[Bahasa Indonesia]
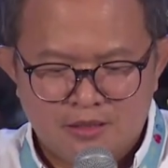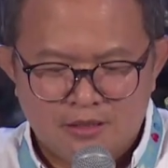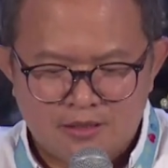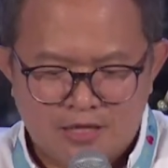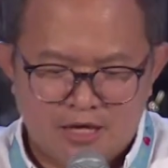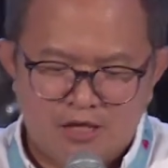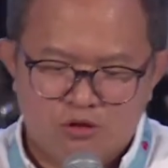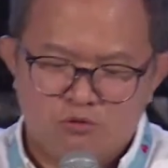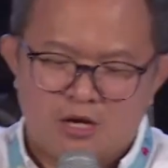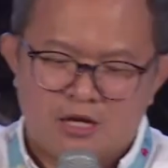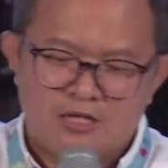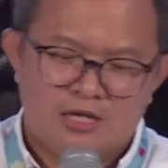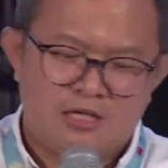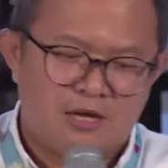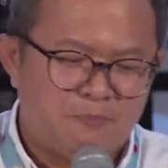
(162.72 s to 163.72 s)
saya itu
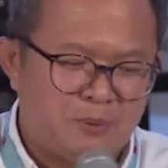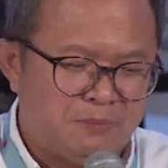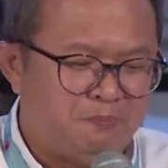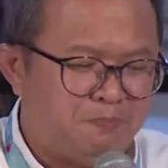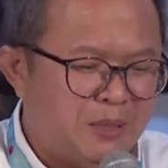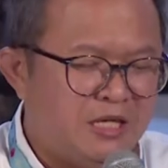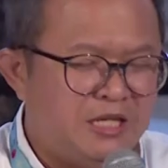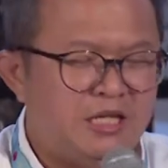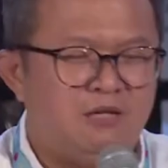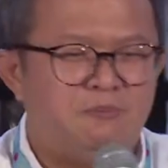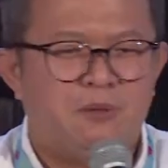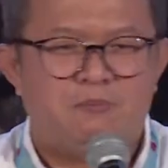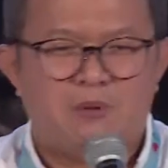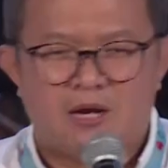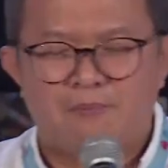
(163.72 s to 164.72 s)
ada dapat benih
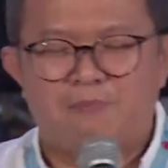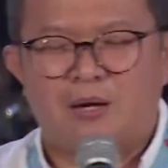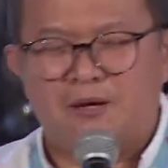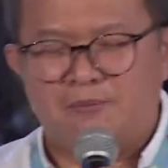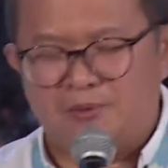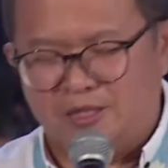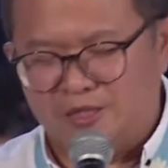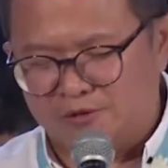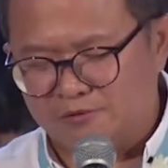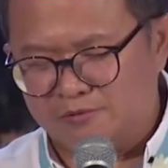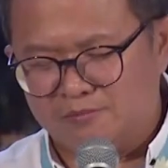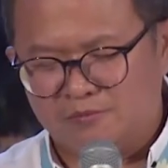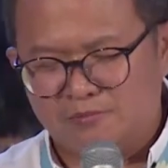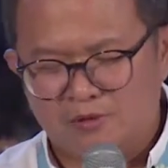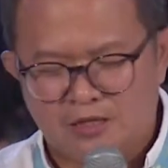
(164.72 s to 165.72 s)
beberapa begitu,
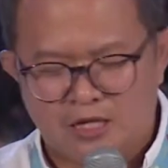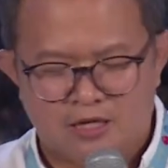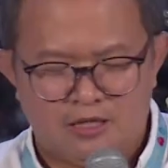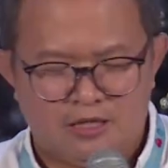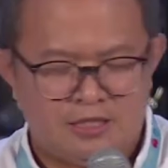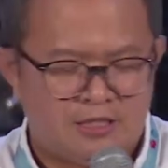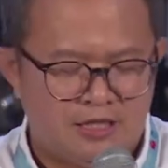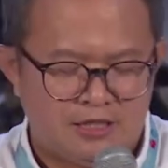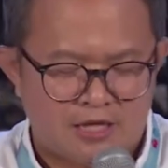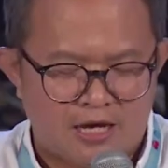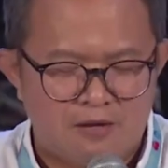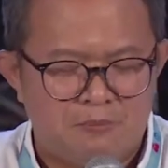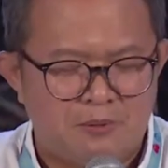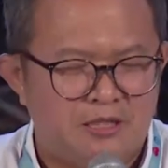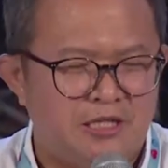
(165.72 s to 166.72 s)
dan istri
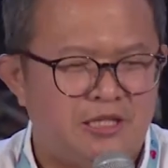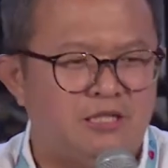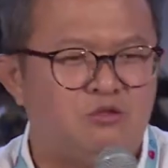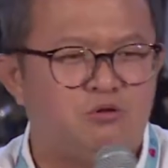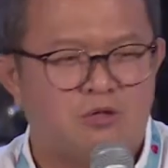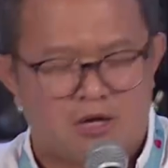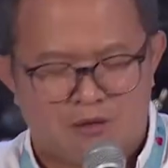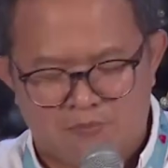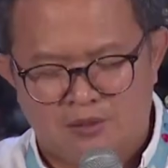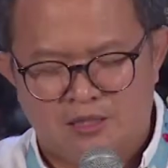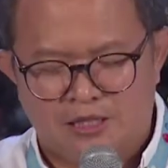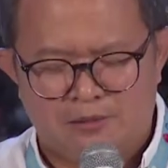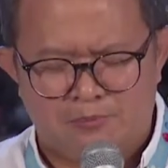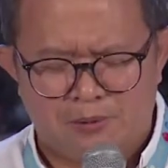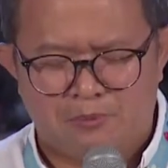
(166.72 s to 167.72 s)
saya beliin juga
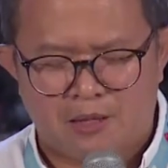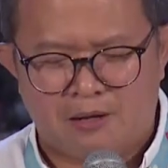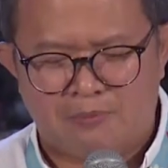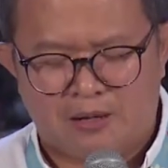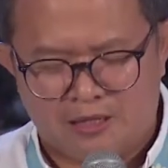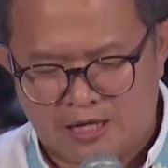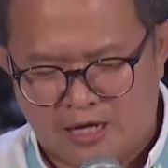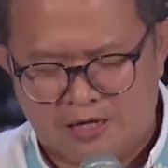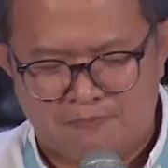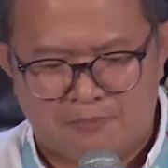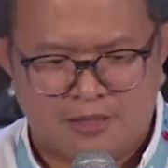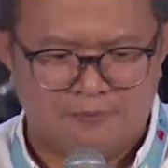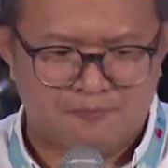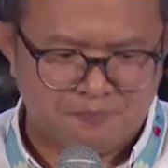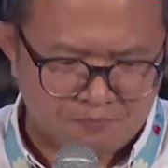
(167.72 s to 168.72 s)
benih beberapa tanaman.